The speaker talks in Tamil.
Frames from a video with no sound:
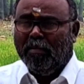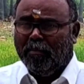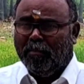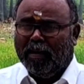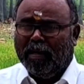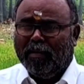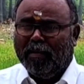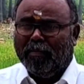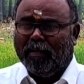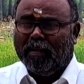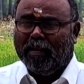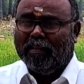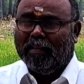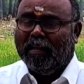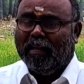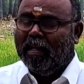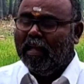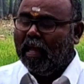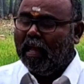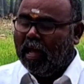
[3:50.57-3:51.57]
பனை
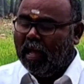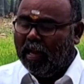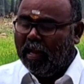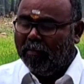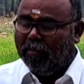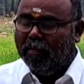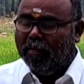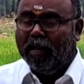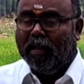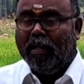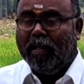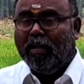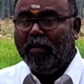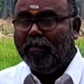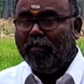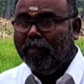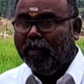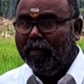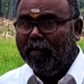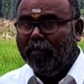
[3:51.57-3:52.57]
மரத்திலே ஆண்பனை
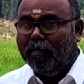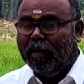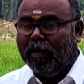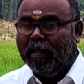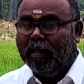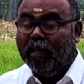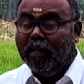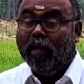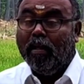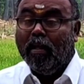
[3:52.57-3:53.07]
பெண்பனை